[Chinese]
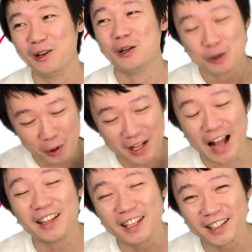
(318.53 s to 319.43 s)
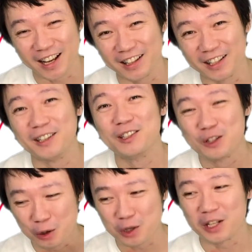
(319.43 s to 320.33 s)
说的难听点呢，
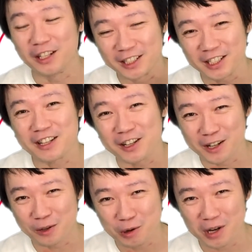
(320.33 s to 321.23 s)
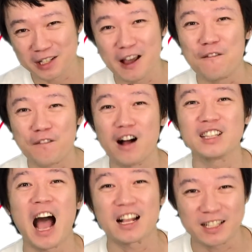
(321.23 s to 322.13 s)
就是你的性格缺陷
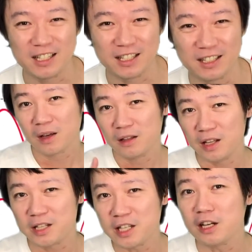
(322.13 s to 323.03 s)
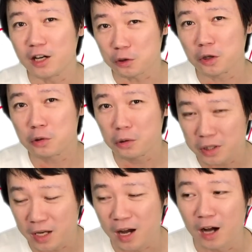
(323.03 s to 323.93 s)
放大器。你性格中的
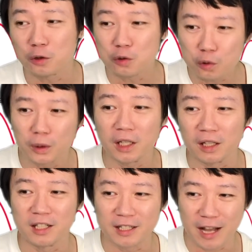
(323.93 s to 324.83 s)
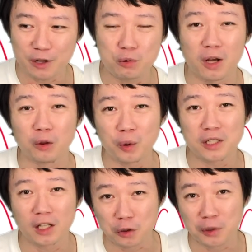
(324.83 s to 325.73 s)
缺陷啊，就注定了你在选对
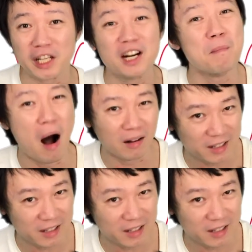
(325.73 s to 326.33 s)
象当中的一个盲